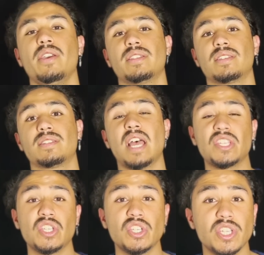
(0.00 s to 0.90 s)
Evet
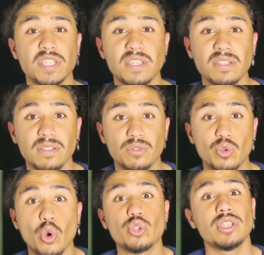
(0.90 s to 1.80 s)
ders yaşasın
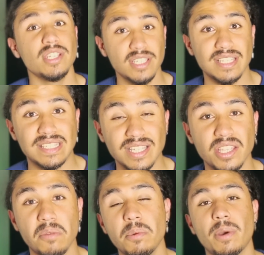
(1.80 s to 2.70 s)
yoksa izle
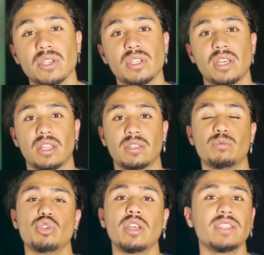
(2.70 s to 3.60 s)
diye bir başlık
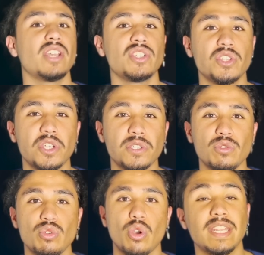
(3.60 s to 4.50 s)
attım. Şu an ders
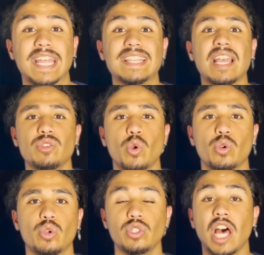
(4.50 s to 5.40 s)
yaşasın yok. Neden
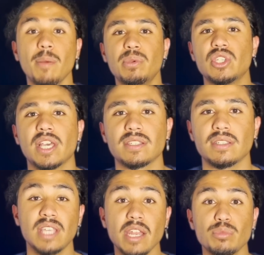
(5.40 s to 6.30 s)
yok? Ne
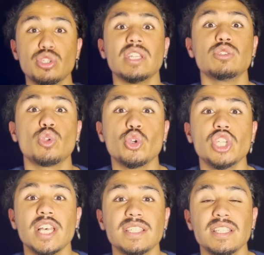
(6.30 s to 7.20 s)
yapacaksın? Yani bu senin son
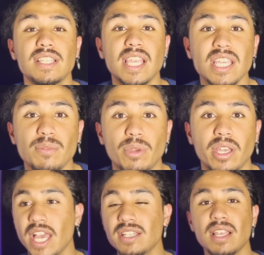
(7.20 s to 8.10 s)
şansın değil mi?
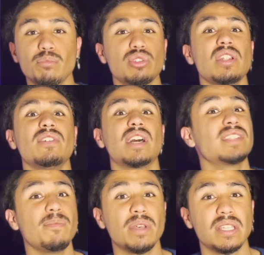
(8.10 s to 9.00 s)
Yani sen bu sınavı
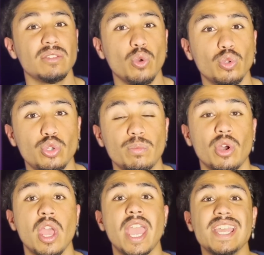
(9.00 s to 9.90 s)
kazanmasan da olur
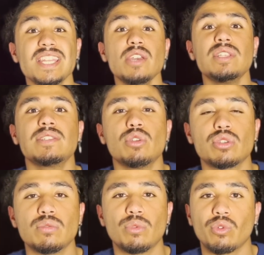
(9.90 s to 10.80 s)
mu? E niye
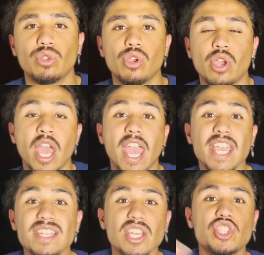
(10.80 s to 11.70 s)
izliyorsun bu videoyu?
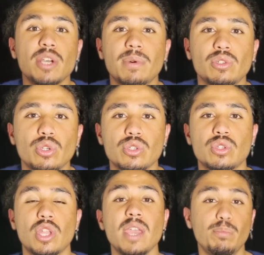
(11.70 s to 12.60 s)
E niye
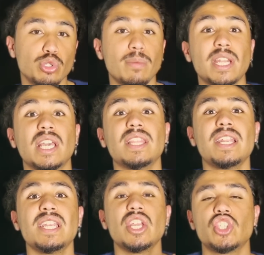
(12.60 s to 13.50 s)
çabalıyorsun? E bu zamana
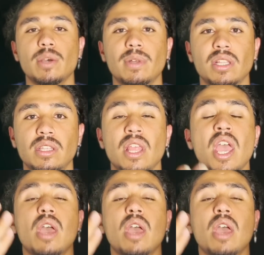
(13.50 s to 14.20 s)
kadar niye çabaladın?